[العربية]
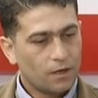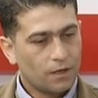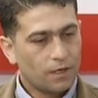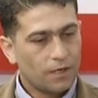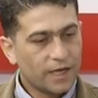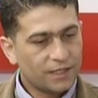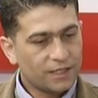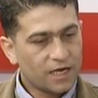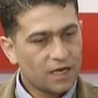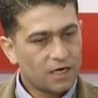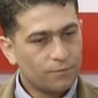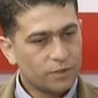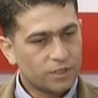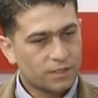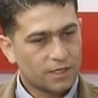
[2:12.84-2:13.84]
الاداه
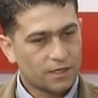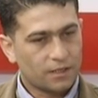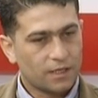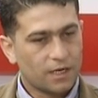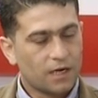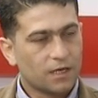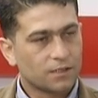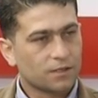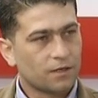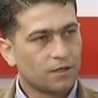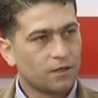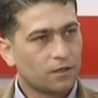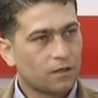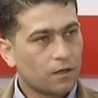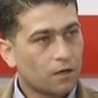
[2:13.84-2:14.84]
اللي بيستند لها
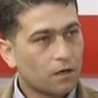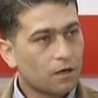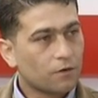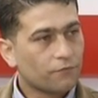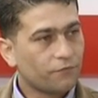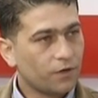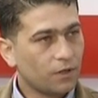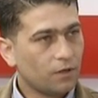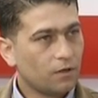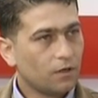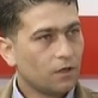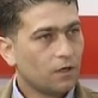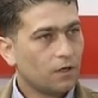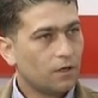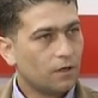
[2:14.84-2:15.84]
صانع القرار في
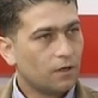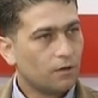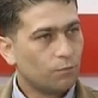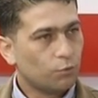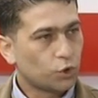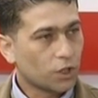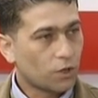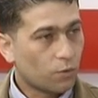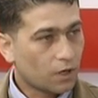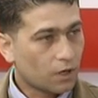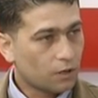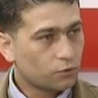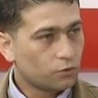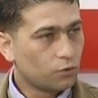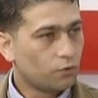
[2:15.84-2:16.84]

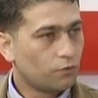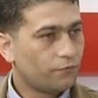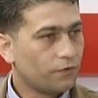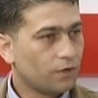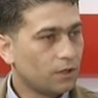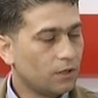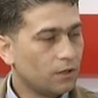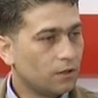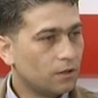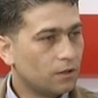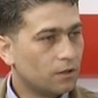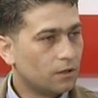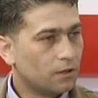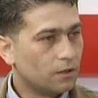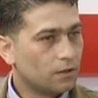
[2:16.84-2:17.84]
مشاوراته في
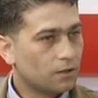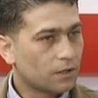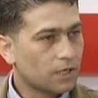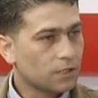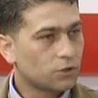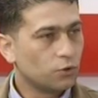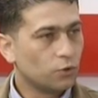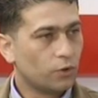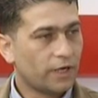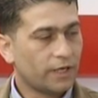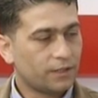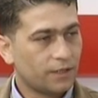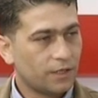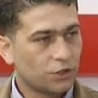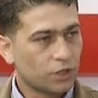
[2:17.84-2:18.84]
رصده
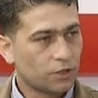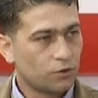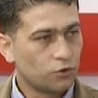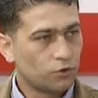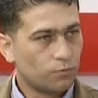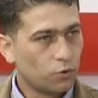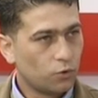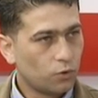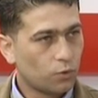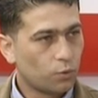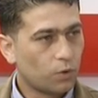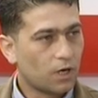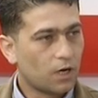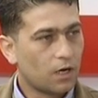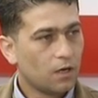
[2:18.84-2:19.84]
لاحتياجات الجمهور
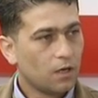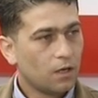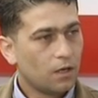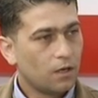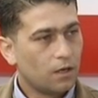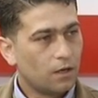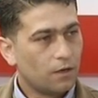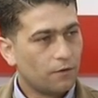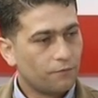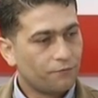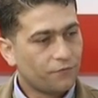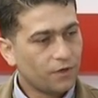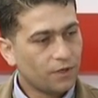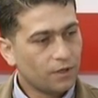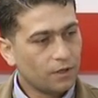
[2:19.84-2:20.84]

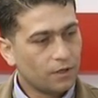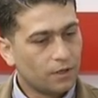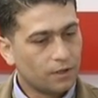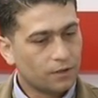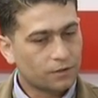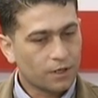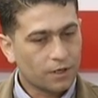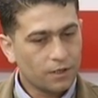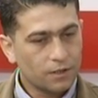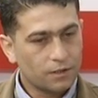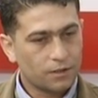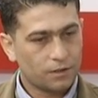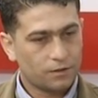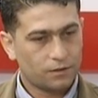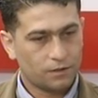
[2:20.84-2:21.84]
وفي
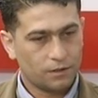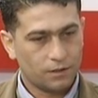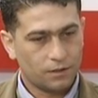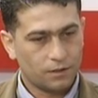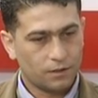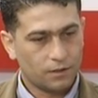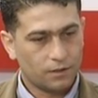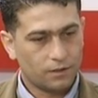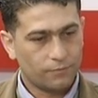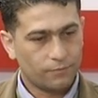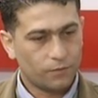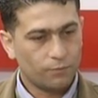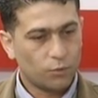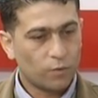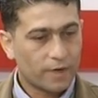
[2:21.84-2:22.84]
طريقه
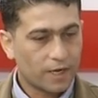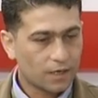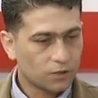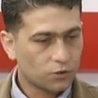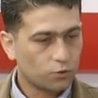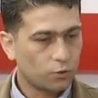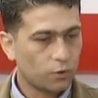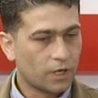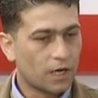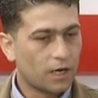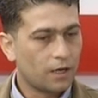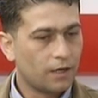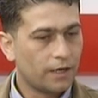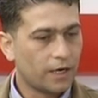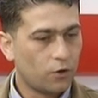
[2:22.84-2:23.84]
ممارسته
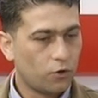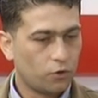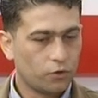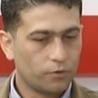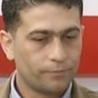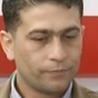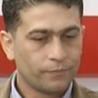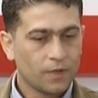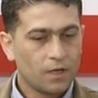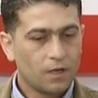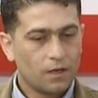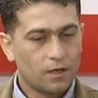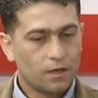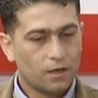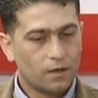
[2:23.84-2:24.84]
للحكم
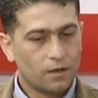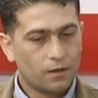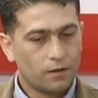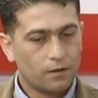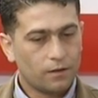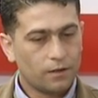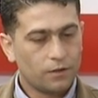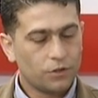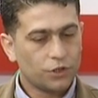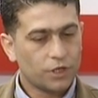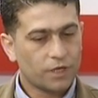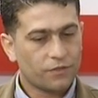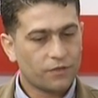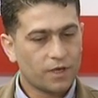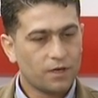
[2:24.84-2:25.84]

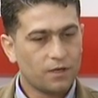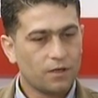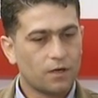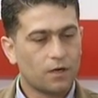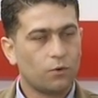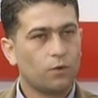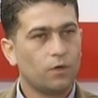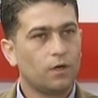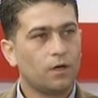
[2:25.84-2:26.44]
الجهه الثانيه او